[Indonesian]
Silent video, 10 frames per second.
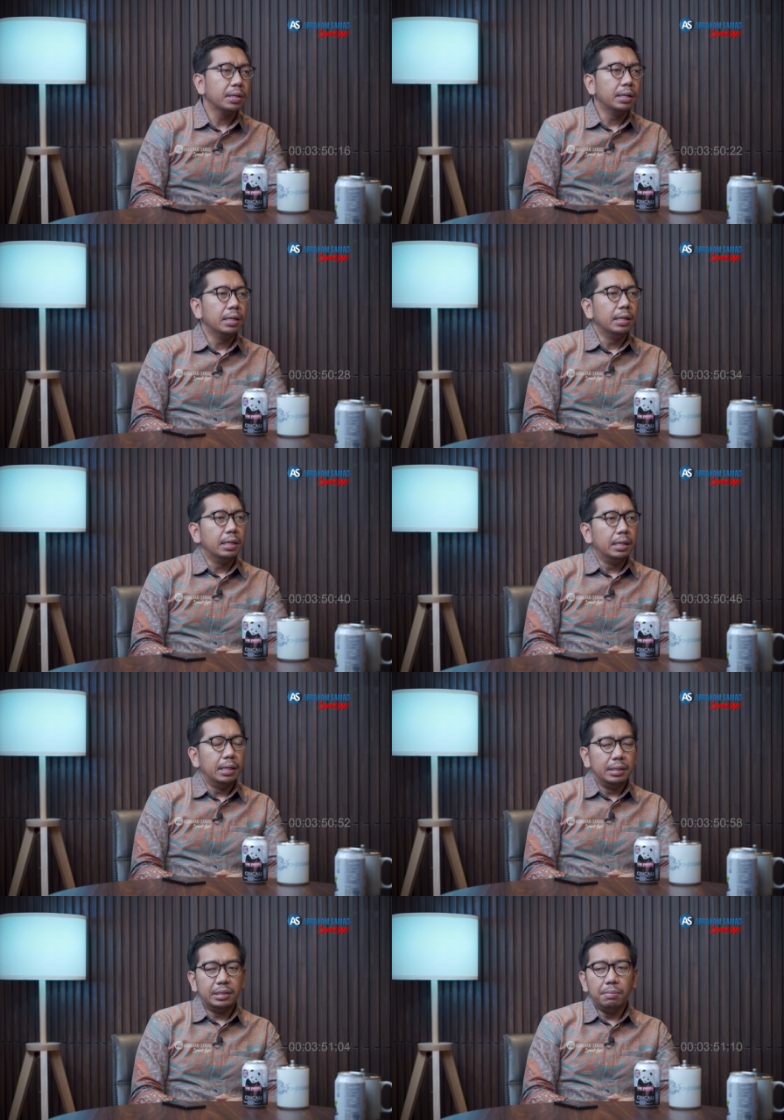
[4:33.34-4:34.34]

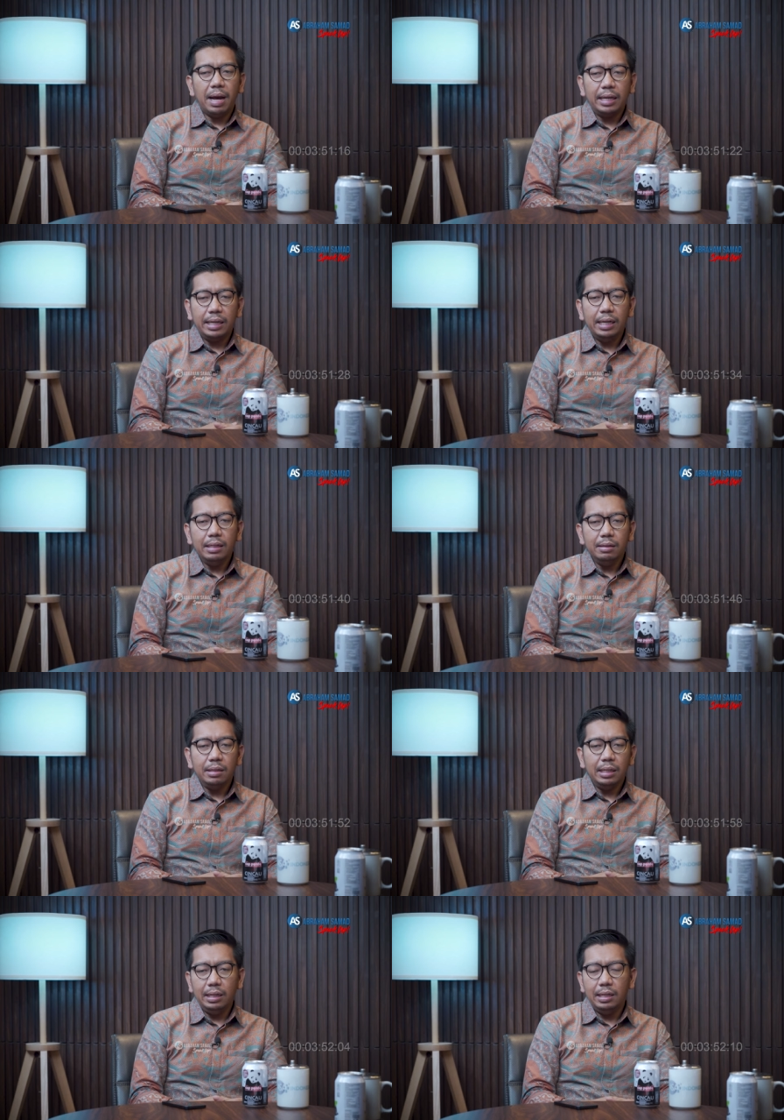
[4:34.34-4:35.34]
hmm. semakin
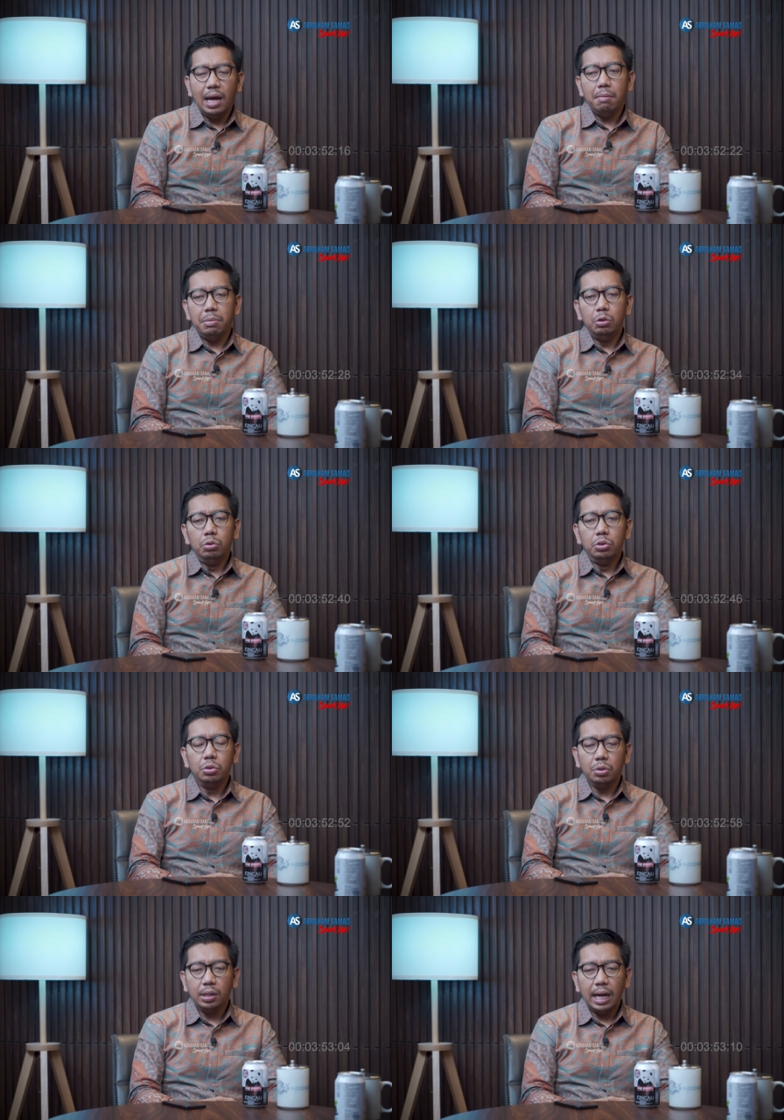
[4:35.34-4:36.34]
tidak
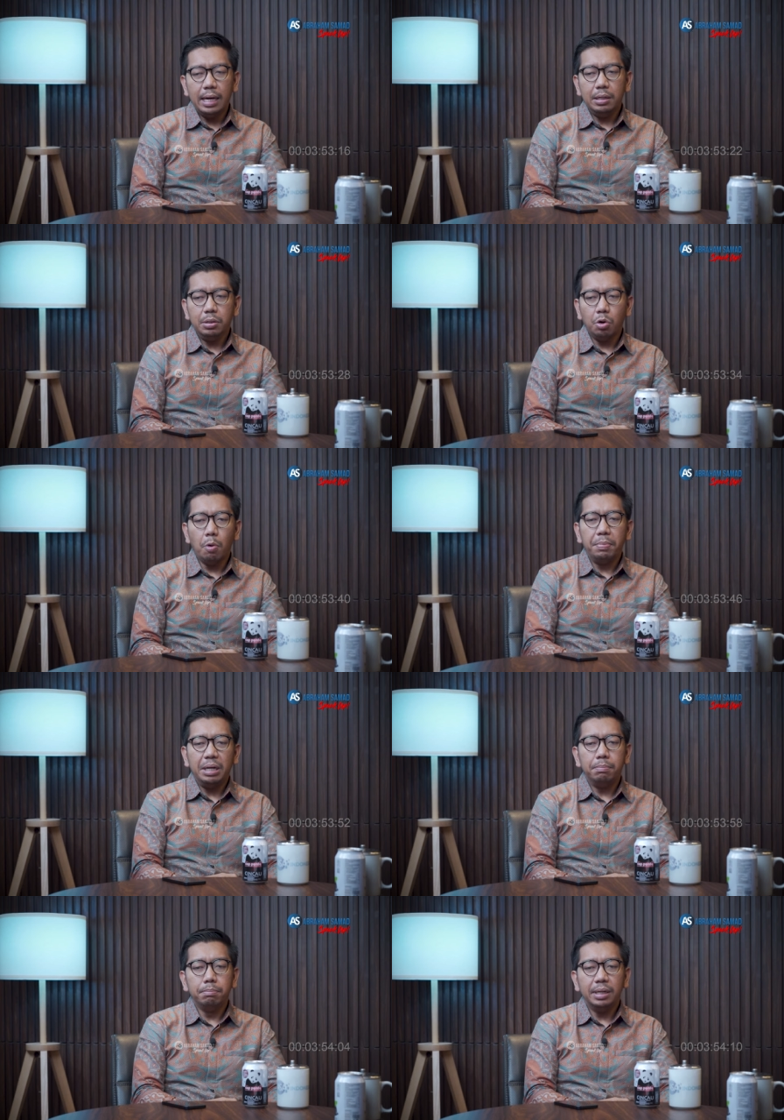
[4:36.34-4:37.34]
menunjukkan
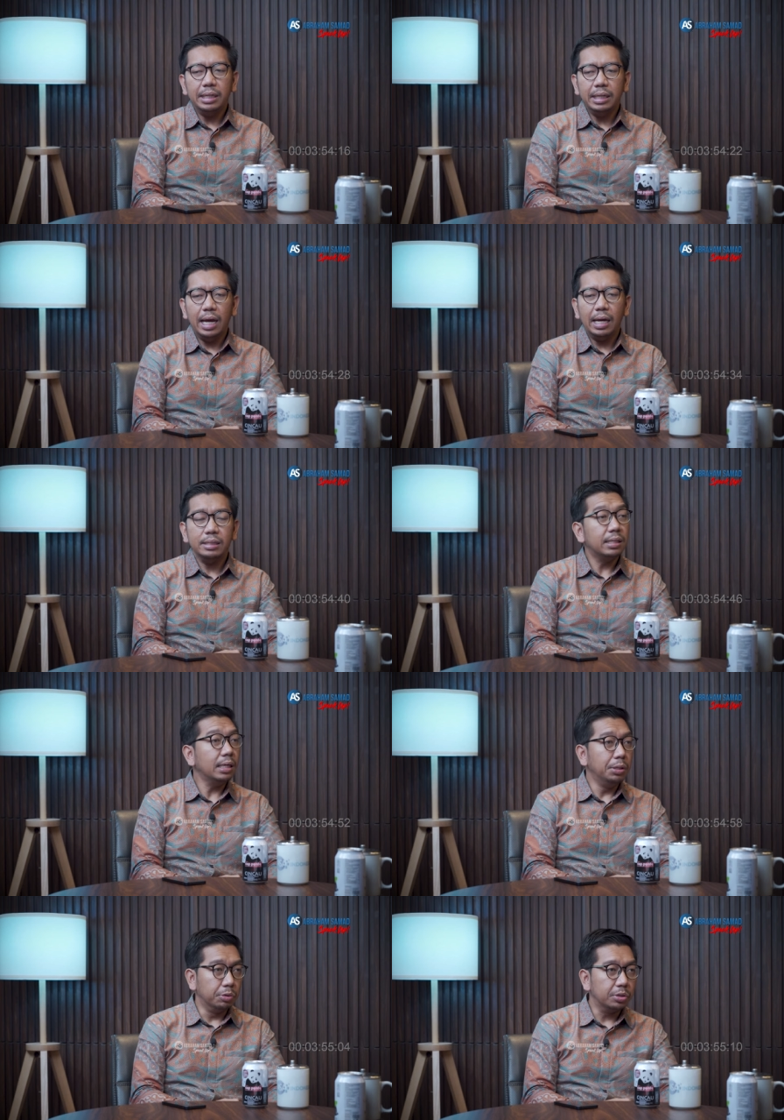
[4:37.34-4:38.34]
komitmen yang
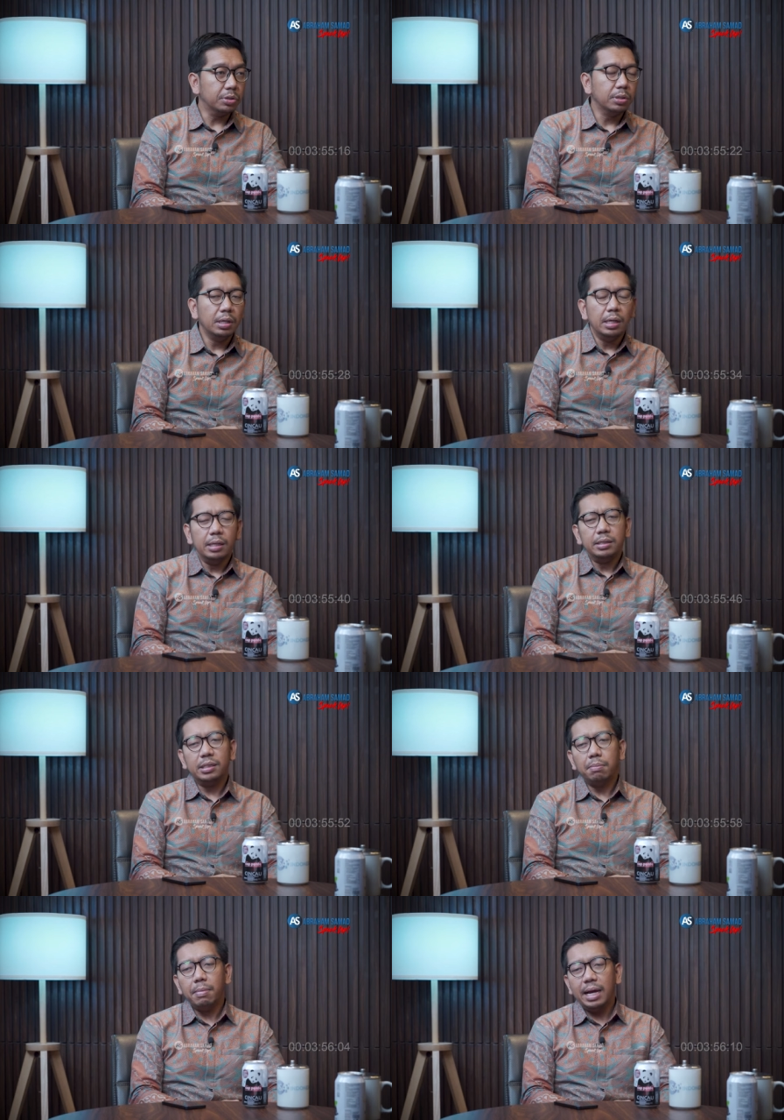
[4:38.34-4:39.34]
serius, okay.
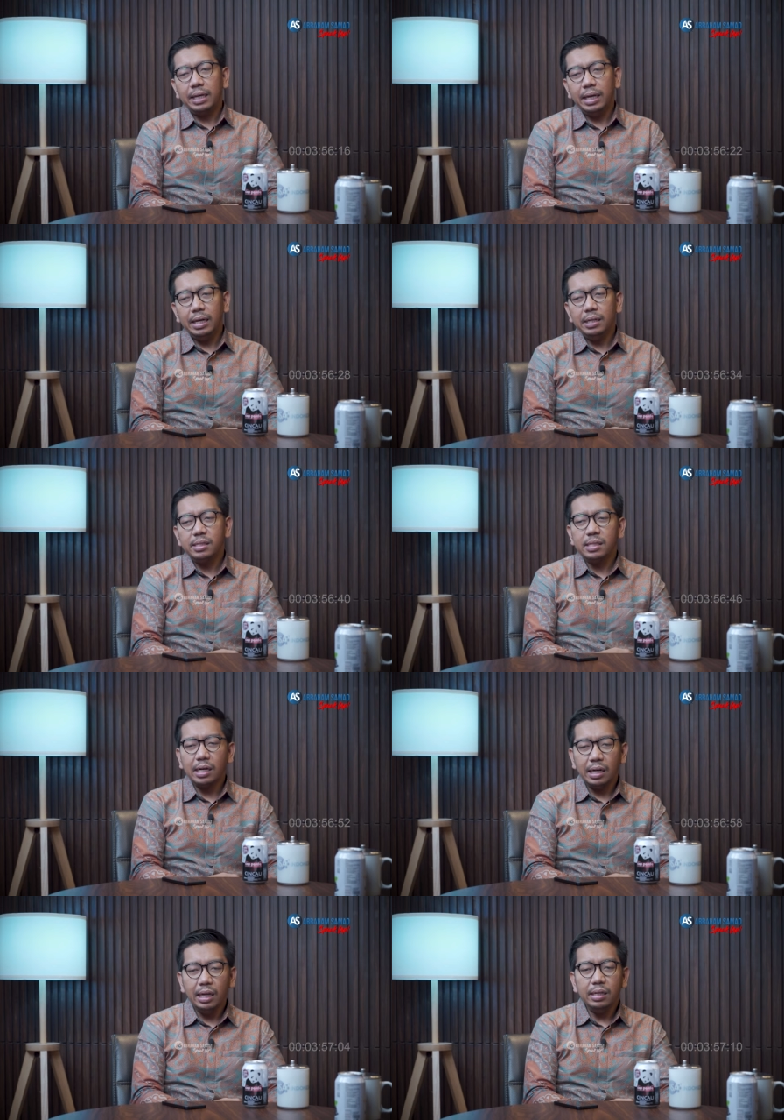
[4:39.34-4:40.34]
semakin
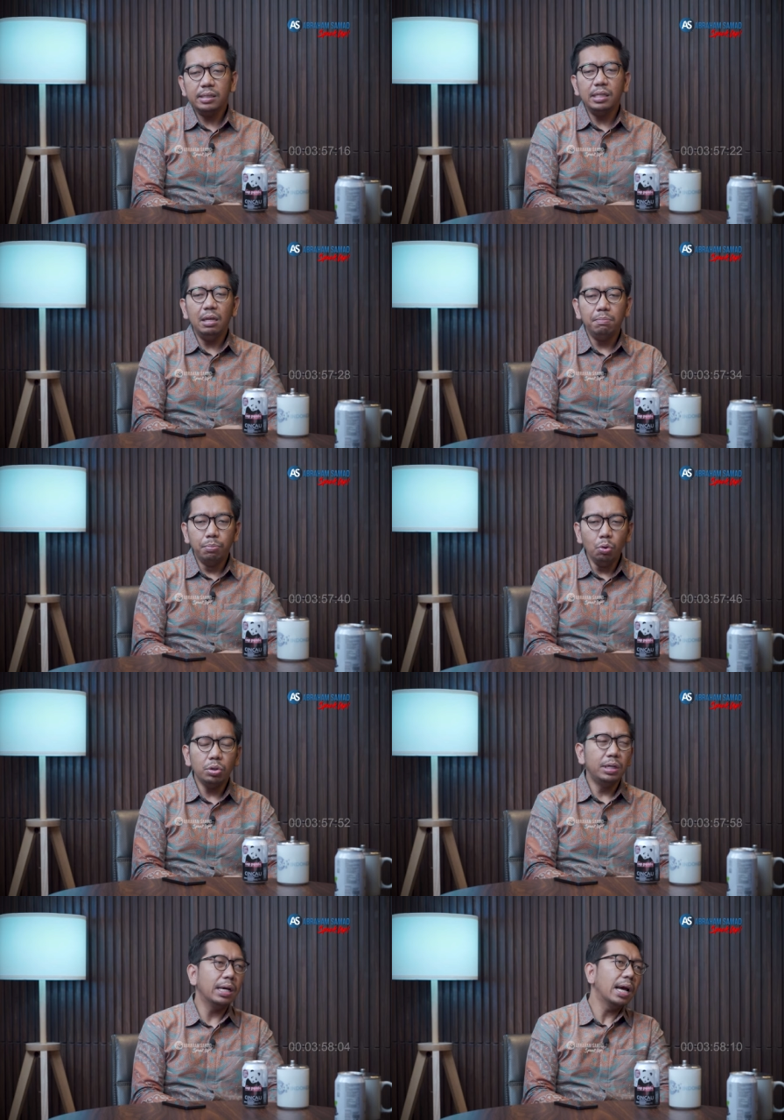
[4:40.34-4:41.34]
sering
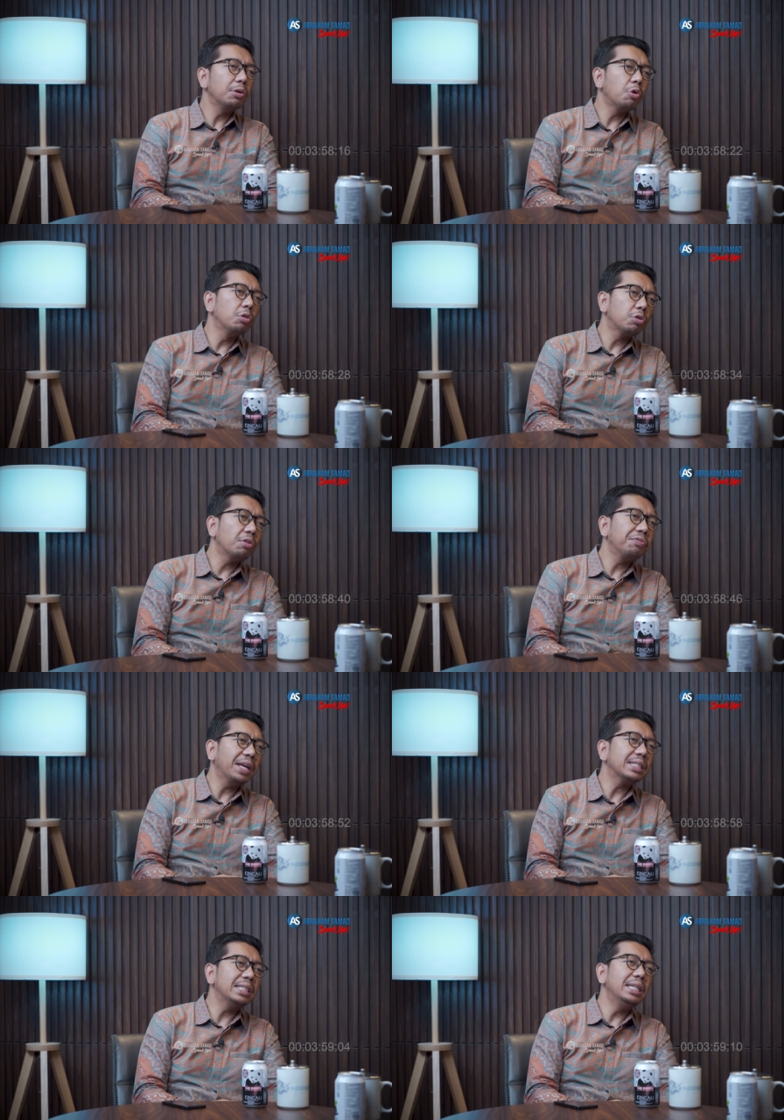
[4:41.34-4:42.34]
sibuk dengan
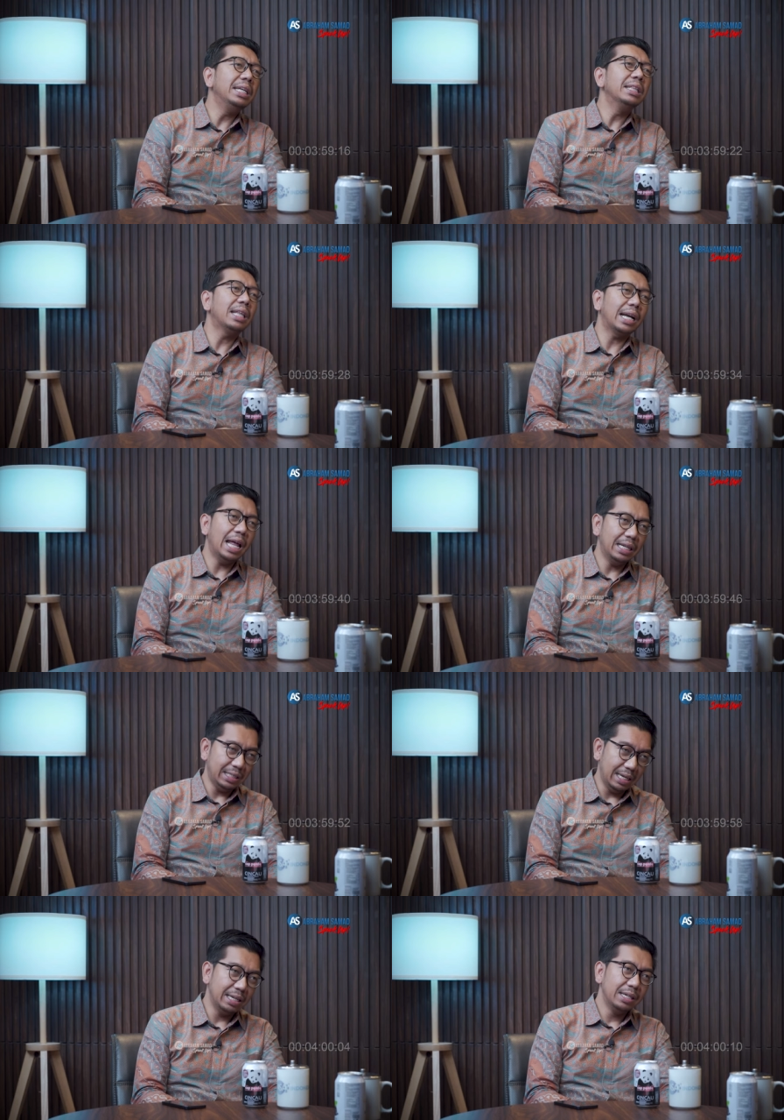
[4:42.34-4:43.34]
kontroversi di
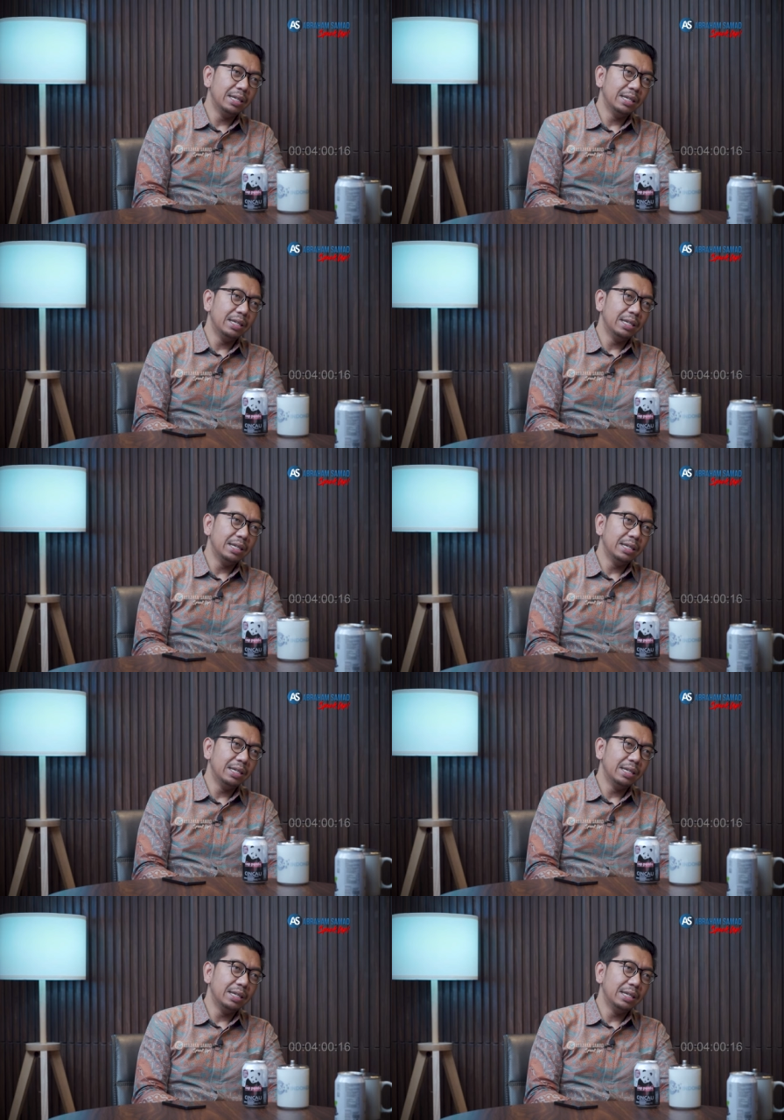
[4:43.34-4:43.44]
internalnya.